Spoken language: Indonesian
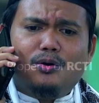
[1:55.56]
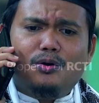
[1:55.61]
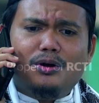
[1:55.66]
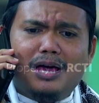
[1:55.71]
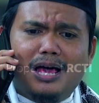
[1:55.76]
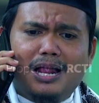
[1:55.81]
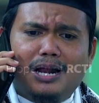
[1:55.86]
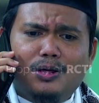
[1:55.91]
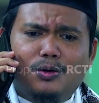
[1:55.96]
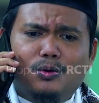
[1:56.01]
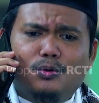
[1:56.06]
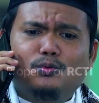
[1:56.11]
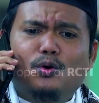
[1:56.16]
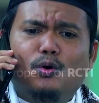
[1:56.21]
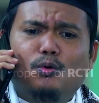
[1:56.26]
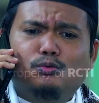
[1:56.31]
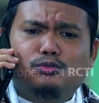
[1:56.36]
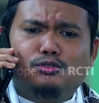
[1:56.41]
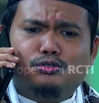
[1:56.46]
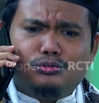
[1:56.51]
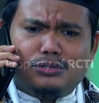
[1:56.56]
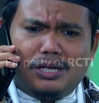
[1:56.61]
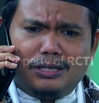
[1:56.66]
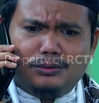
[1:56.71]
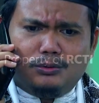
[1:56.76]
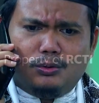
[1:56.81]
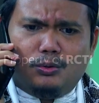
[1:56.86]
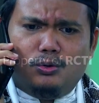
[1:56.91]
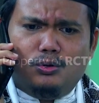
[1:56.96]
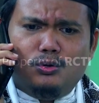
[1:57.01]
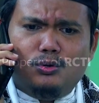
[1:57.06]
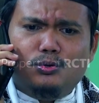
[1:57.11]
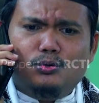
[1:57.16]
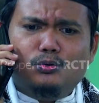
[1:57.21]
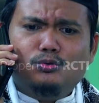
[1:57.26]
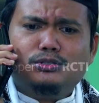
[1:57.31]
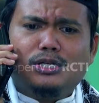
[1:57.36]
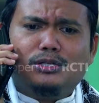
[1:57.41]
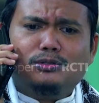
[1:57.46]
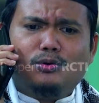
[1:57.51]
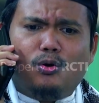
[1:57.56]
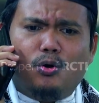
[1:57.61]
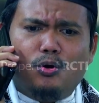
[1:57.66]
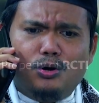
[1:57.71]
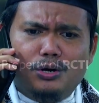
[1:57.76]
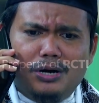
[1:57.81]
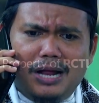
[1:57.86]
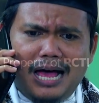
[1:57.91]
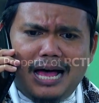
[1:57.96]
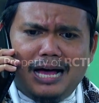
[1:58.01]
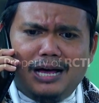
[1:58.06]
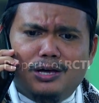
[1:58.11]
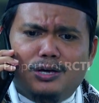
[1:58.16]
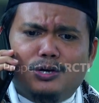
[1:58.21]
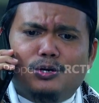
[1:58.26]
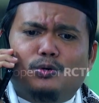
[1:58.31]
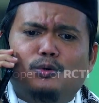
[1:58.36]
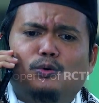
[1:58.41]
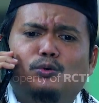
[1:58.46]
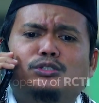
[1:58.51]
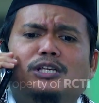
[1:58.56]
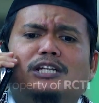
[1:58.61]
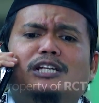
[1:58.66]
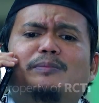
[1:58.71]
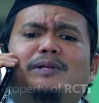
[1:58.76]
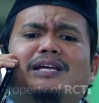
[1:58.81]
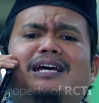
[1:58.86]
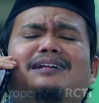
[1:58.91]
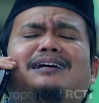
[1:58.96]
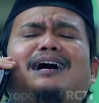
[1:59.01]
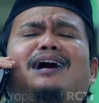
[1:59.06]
terkenal kau ustadz loh. ustadz kondang. ustadz diberikan